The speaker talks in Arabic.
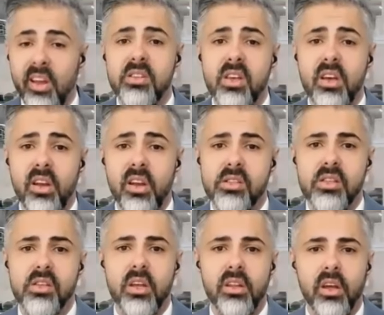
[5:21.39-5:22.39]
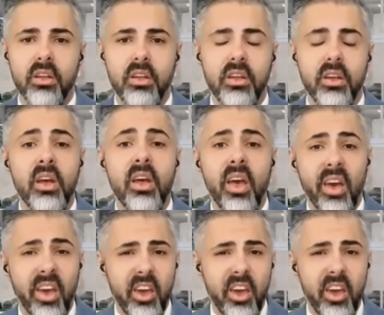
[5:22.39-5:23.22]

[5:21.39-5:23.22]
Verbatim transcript: لا تزال السياسه النقديه